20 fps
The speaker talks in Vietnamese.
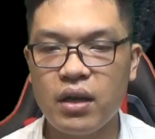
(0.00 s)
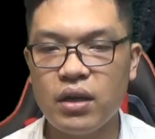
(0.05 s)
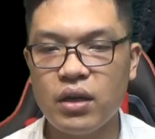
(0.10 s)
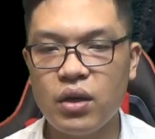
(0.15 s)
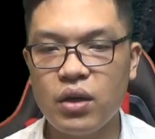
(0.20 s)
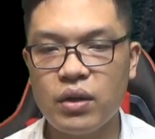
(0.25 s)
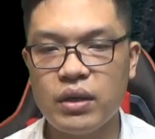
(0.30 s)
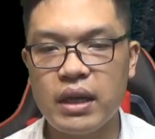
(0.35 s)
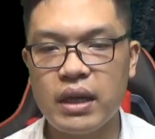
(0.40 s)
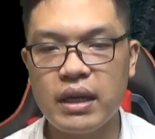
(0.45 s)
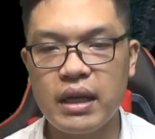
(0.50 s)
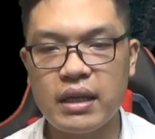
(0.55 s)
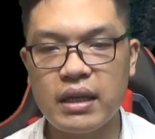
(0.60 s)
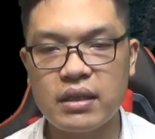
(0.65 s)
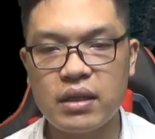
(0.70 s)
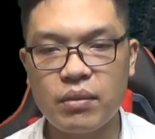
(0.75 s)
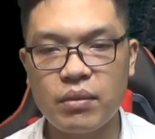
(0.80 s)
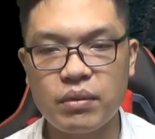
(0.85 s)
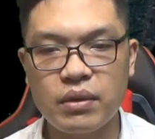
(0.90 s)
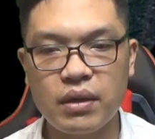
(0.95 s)
Đột nhiên y
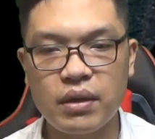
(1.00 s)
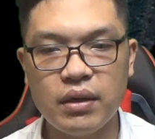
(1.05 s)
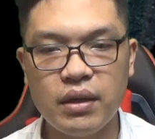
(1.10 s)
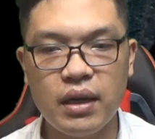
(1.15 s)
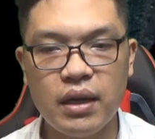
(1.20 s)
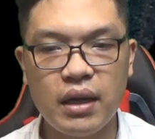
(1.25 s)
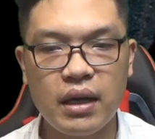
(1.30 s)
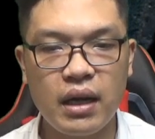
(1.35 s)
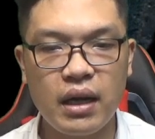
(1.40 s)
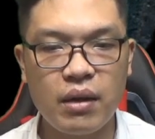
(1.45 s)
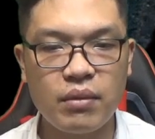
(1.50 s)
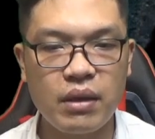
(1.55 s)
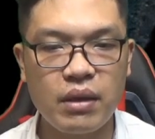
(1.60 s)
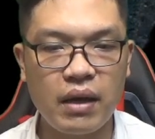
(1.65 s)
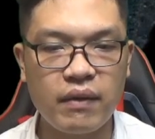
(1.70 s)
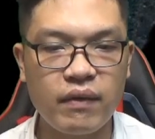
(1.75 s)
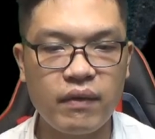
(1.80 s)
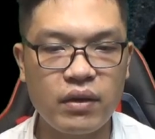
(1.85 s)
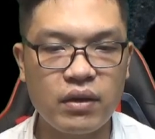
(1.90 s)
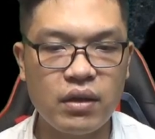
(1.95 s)
xông tới, lao
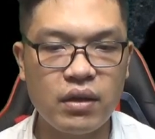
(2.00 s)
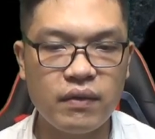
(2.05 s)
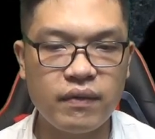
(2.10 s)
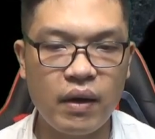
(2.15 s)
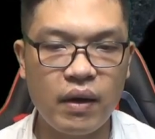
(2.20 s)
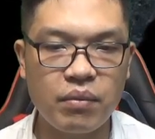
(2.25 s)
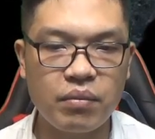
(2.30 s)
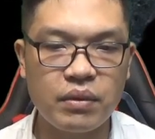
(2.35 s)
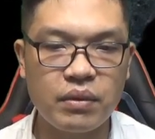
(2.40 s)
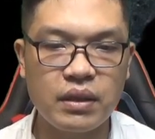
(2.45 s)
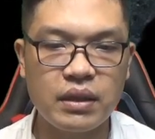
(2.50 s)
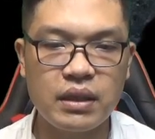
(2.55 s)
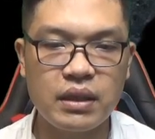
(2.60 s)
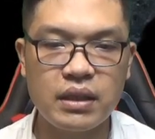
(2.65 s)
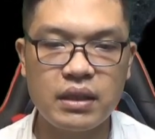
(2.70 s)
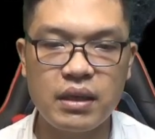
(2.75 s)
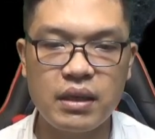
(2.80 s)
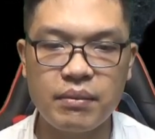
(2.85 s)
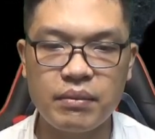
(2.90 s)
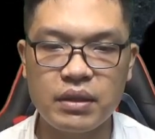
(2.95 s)
thẳng vào thư phòng,
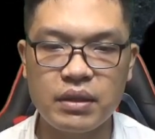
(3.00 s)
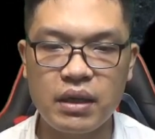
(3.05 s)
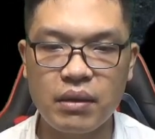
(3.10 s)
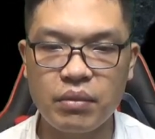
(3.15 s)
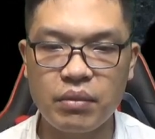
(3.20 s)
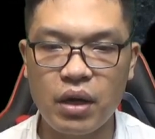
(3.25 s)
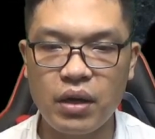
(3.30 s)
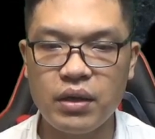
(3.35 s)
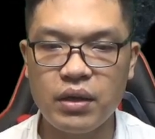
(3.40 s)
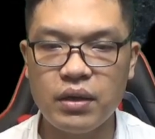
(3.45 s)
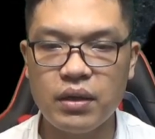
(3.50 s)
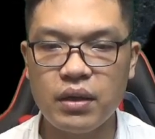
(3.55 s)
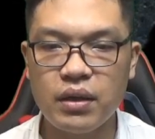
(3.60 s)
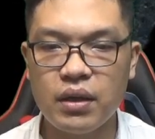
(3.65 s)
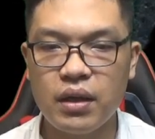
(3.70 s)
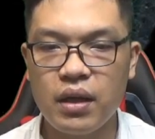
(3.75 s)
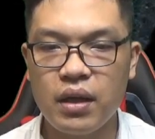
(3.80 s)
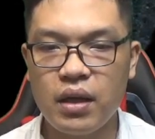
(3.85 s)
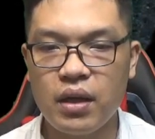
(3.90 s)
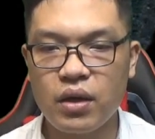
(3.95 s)
trầm giọng nói,
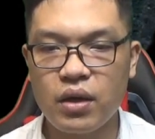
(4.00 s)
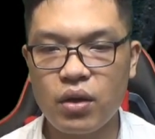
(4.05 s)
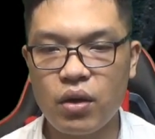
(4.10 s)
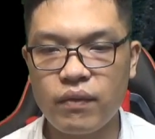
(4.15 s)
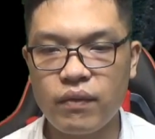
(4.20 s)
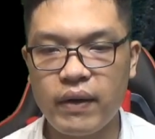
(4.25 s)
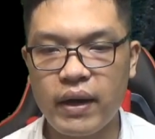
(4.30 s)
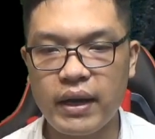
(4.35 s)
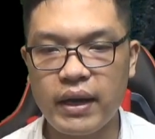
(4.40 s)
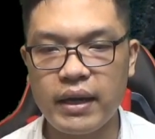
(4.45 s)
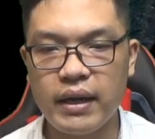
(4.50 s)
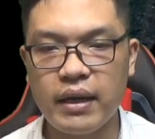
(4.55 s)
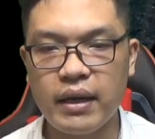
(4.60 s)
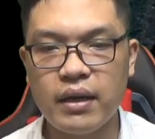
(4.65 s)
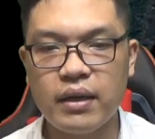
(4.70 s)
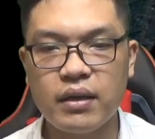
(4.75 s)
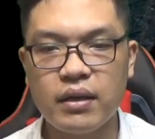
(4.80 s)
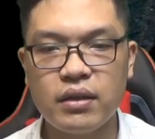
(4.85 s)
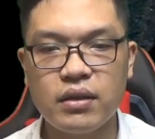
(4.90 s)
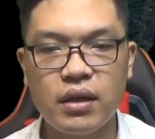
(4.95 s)
có phải
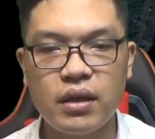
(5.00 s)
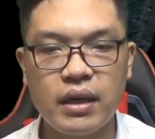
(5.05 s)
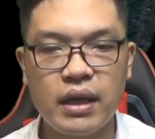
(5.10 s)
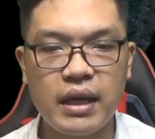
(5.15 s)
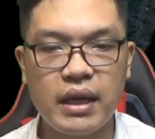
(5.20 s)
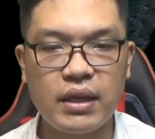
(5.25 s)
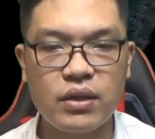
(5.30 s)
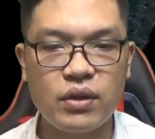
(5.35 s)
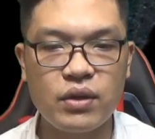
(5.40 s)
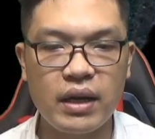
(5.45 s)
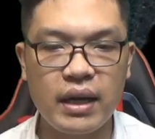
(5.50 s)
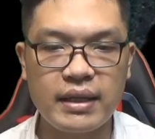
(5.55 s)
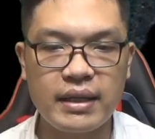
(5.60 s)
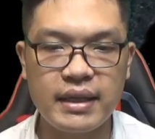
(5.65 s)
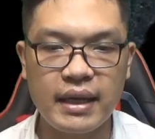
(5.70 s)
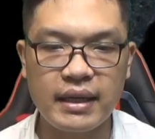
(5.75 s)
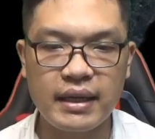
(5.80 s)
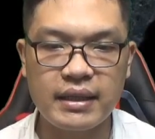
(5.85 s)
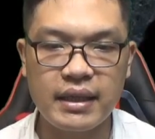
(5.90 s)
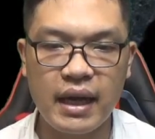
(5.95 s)
trước khi chuyện này
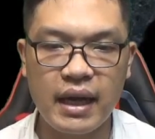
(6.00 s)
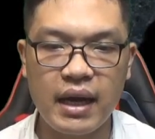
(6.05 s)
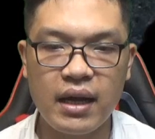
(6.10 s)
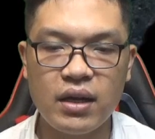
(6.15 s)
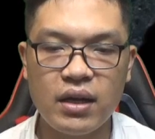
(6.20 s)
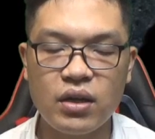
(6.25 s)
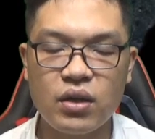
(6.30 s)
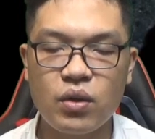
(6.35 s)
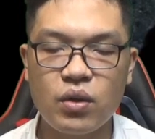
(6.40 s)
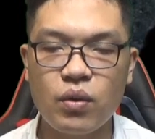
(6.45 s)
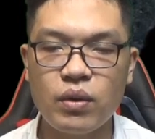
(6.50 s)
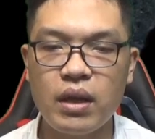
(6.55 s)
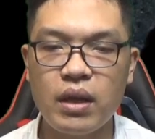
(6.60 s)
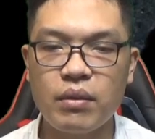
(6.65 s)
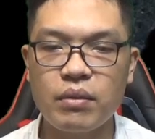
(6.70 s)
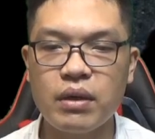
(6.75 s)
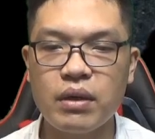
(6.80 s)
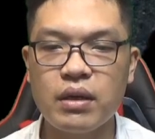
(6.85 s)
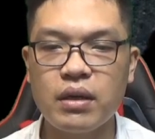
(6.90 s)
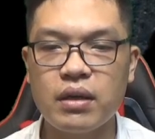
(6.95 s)
xảy ra, Ngũ tiểu
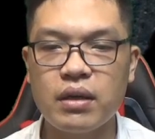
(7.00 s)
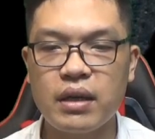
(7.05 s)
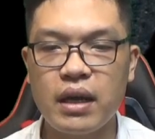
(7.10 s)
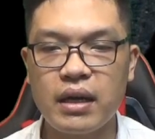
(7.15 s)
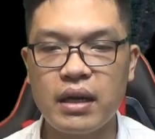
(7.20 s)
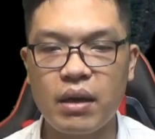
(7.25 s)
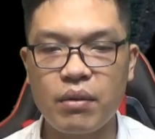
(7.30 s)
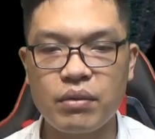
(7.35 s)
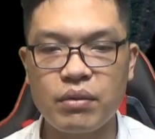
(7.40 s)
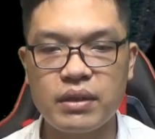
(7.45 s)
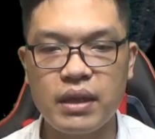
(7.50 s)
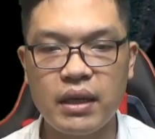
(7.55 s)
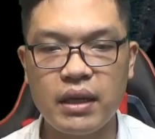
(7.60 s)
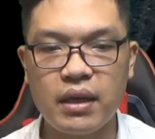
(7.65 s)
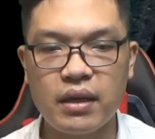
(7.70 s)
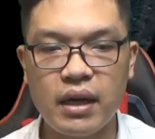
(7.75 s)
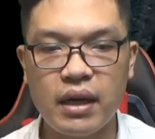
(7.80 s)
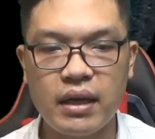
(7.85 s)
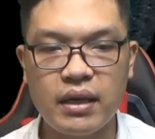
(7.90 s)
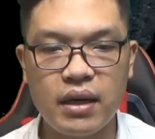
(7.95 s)
thư đang đọc sách
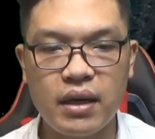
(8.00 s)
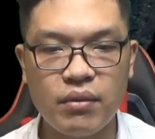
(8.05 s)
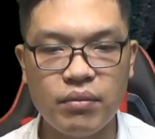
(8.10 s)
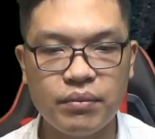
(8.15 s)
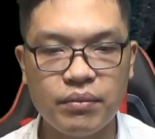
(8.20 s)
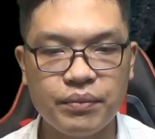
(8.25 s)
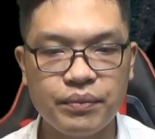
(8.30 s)
ở đây không?